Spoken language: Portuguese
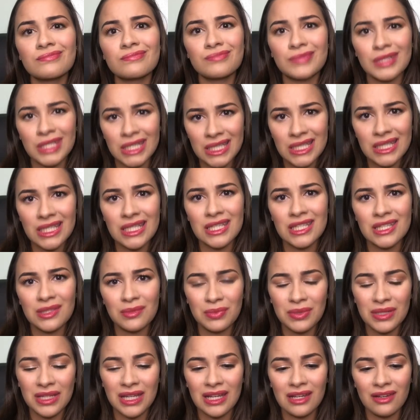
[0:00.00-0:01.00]
precisa
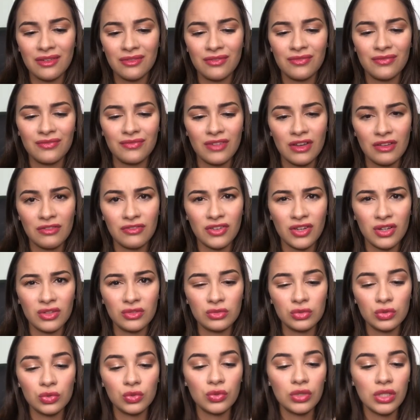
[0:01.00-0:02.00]
porque ele vai
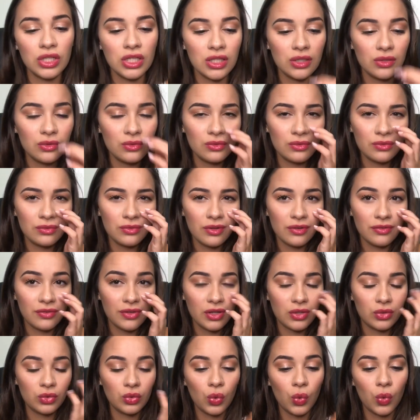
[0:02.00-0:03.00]
ficando durinho, vai
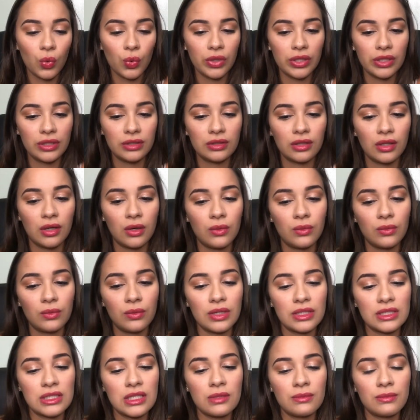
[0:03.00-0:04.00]
ficando ruim. Então
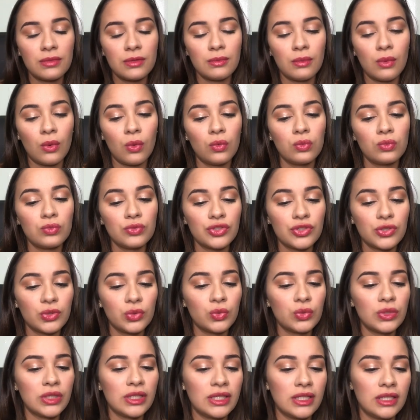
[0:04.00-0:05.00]
é sempre bom
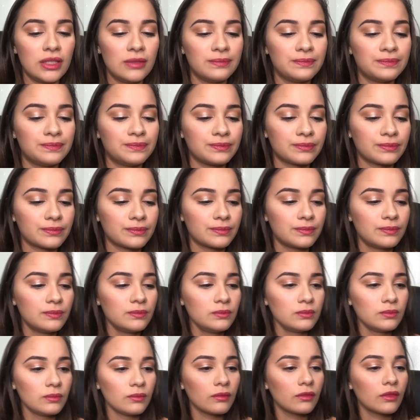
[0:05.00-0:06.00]
diluir ele.
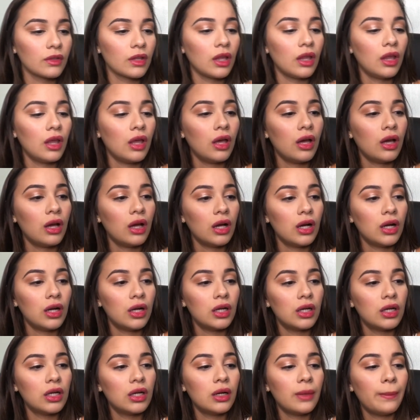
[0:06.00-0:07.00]

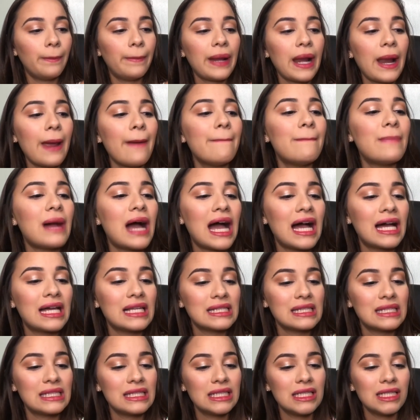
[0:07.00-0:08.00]
Uh, pra
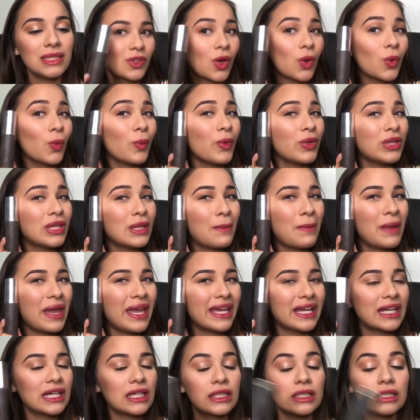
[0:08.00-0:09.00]
base, o meu da
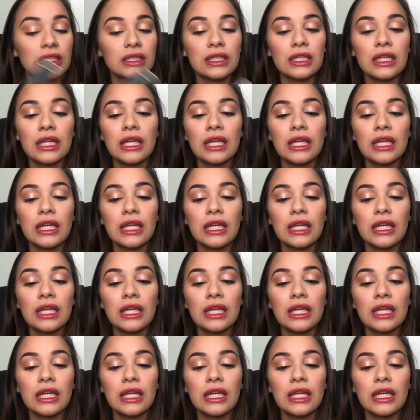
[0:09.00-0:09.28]
Becca,